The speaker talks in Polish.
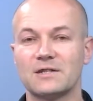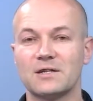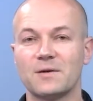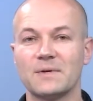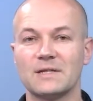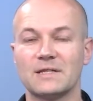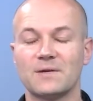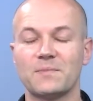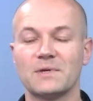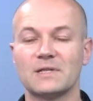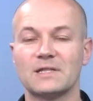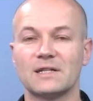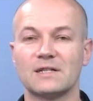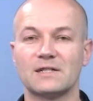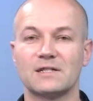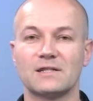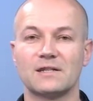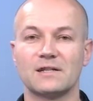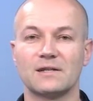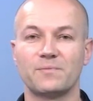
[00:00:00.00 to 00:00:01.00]
trzeba
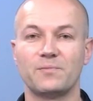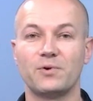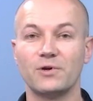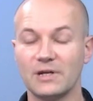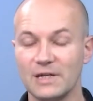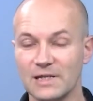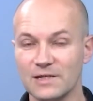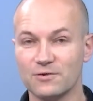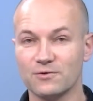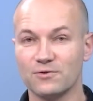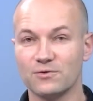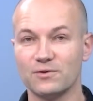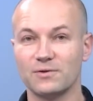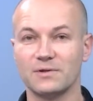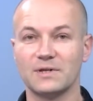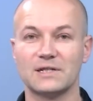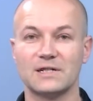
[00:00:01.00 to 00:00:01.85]
zapisać e, po chińsku.